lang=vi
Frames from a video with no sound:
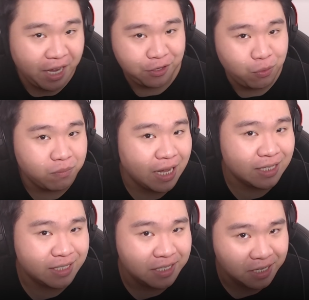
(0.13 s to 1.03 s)
nay chúng
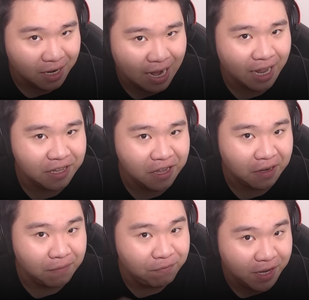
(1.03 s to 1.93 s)
ta sẽ trở lại những
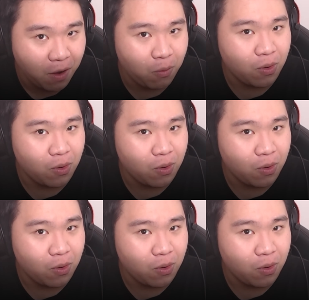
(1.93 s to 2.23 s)
cái video